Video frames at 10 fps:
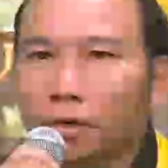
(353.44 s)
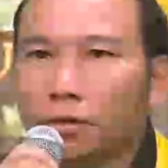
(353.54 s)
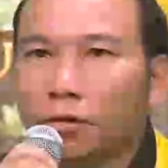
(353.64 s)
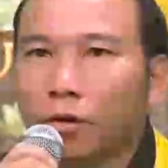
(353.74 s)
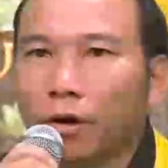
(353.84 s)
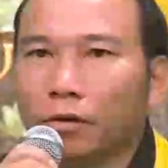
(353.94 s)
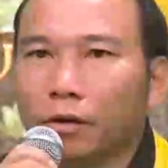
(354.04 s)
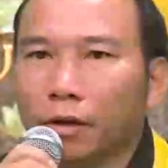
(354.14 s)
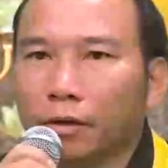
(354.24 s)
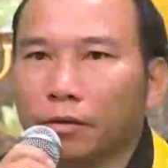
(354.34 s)
dạy loài
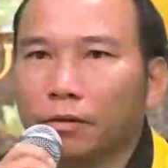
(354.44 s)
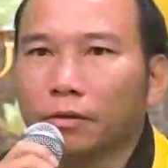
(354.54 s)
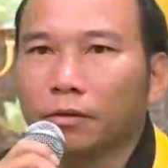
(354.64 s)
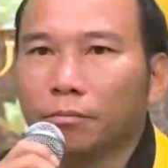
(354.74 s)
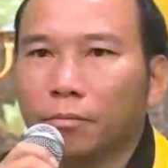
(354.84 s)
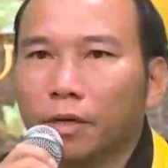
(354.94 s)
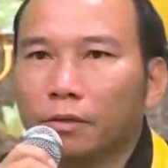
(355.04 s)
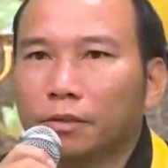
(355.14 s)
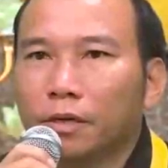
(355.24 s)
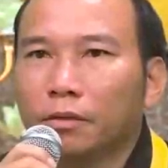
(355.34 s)
người biết
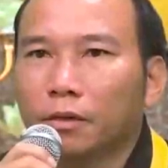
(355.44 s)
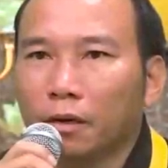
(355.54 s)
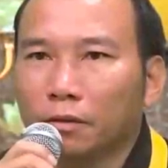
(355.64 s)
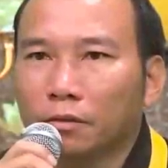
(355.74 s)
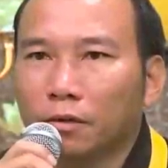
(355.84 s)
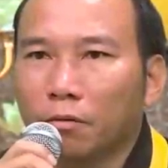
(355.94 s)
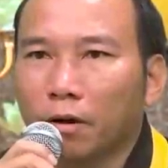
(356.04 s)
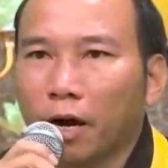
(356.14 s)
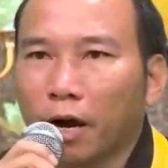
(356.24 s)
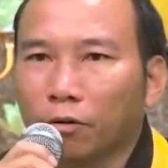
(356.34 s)
chân thật trong
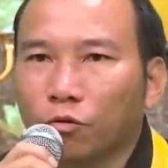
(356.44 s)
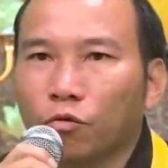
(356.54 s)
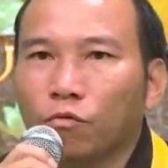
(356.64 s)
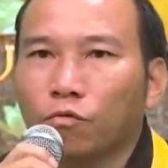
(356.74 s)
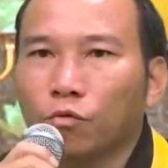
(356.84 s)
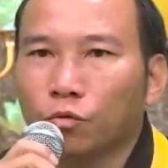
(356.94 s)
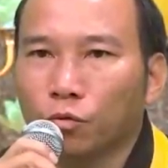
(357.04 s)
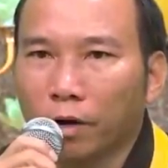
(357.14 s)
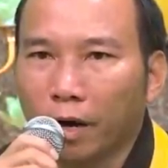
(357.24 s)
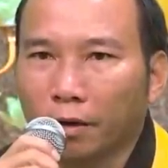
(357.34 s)
càn khôn vũ
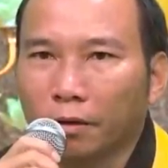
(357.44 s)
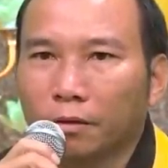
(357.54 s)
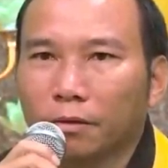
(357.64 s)
trụ này.